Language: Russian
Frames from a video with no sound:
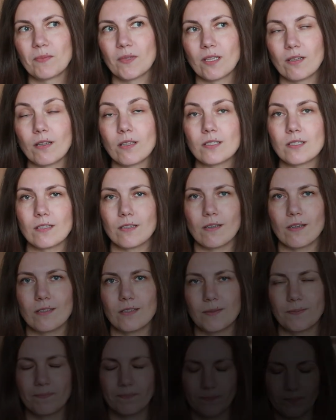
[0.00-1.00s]
классные
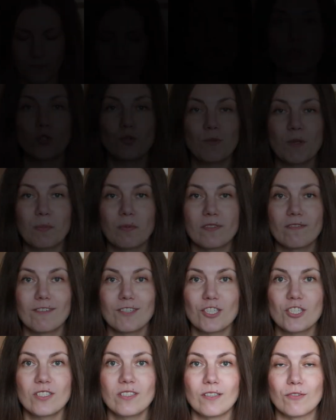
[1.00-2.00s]
кадры. Что у меня по
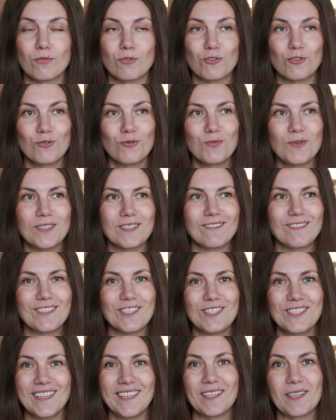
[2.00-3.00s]
вождению? Что у меня с
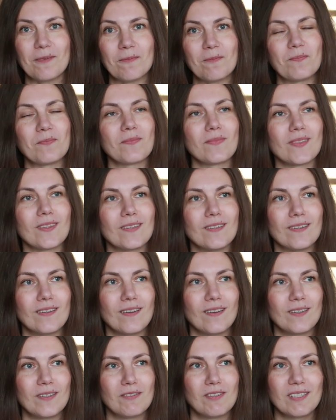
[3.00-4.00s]
вождением?
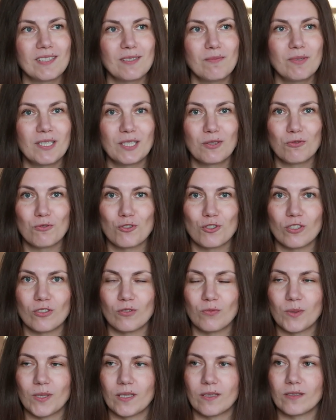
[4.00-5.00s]
А, в октябре тоже у
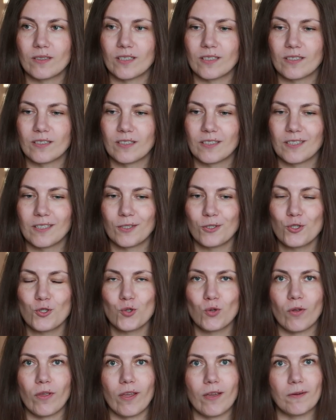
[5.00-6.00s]
меня так
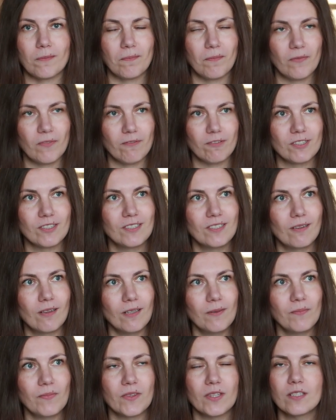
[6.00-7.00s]
хорошо я водила.
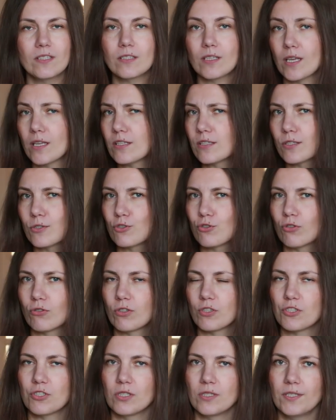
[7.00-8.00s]
Я не скажу, что
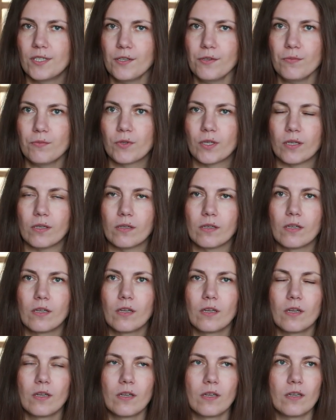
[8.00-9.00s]
каждый день у меня
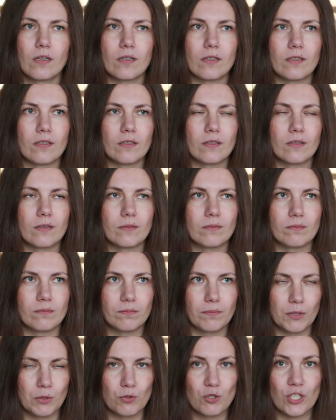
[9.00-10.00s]
а,
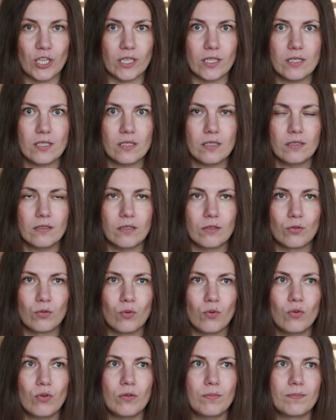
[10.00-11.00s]
получается это,
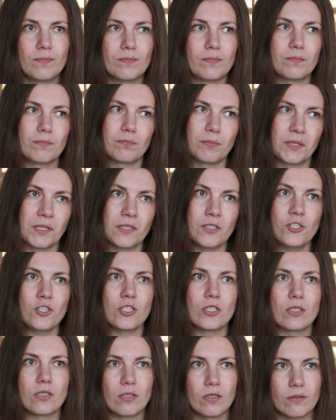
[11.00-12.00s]
но
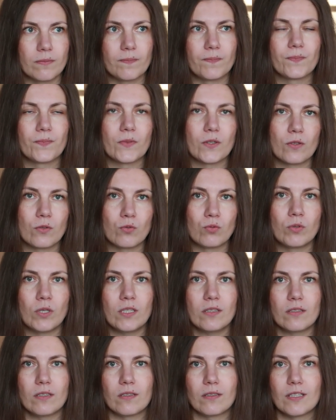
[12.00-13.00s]
периодически
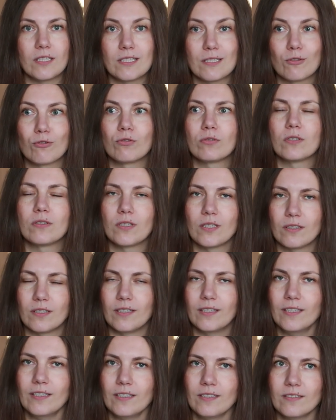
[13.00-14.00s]
куда-то, если куда-то надо
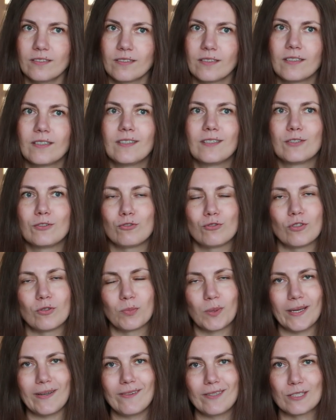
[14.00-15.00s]
ехать, то, как
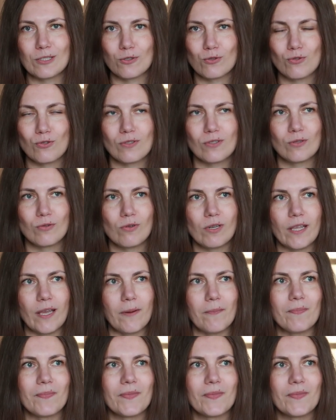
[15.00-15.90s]
правило, сажусь за руль